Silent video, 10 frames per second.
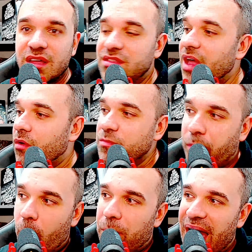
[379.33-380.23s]
Não, e
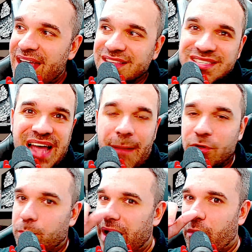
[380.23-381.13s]
poupar ele
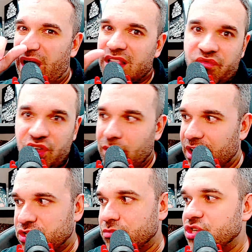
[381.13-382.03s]
sábado para quarta-feira, eu
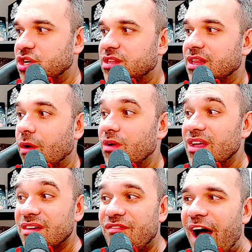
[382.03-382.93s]
acho que não adianta não.
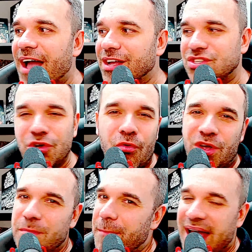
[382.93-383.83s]
Vargas e
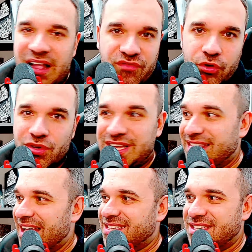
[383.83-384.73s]
Hulk, maravilhoso,
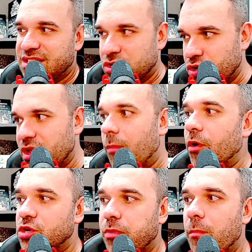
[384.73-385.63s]
ataque sensacional,
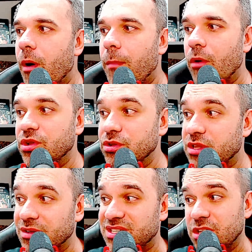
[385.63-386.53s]
pode poupar o Paulinho.
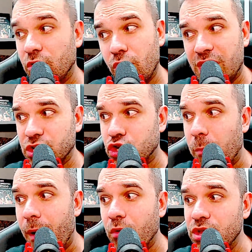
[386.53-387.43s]
Então assim, eu colocaria só o
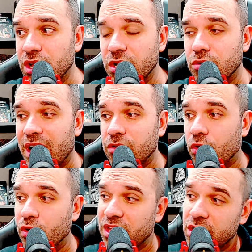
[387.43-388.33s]
Paulinho ali no lugar do
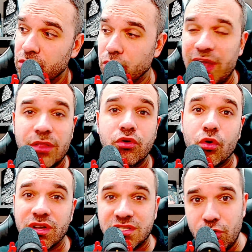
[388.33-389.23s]
Hulk. E no lugar do
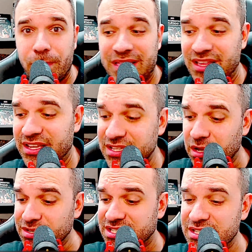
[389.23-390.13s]
Iorra o Patrick.
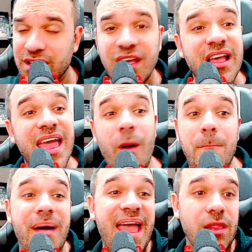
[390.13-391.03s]
Então assim, é um
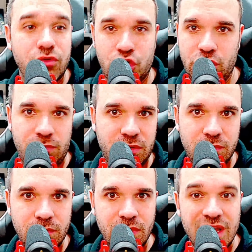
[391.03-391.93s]
belo time.
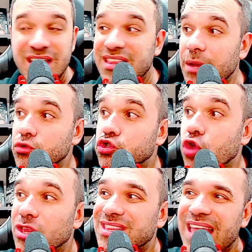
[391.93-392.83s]
Temos
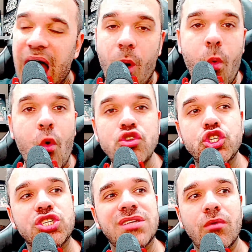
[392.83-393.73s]
total
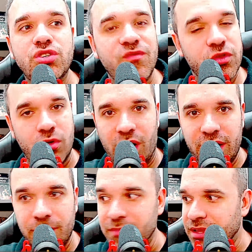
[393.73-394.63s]
condição de
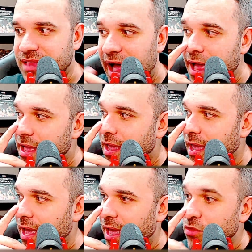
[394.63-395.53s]
vitória. Tá?
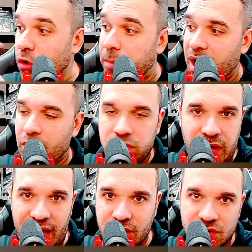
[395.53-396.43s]
É, no banco,
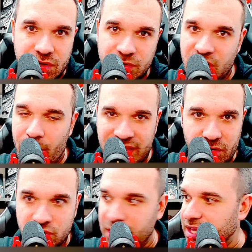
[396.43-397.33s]
aí nós vamos ter o
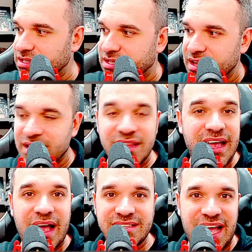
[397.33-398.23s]
Matheus Mendes, na
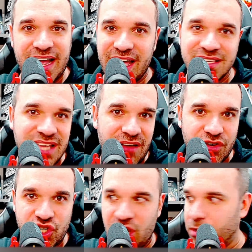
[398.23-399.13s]
a zaga reserva
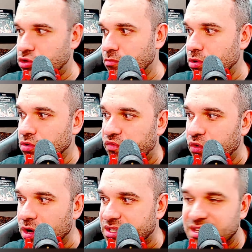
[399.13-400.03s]
Gemerson e Bruno
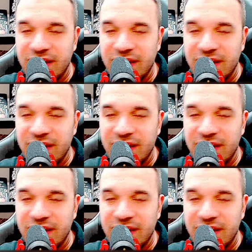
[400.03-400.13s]
Fux.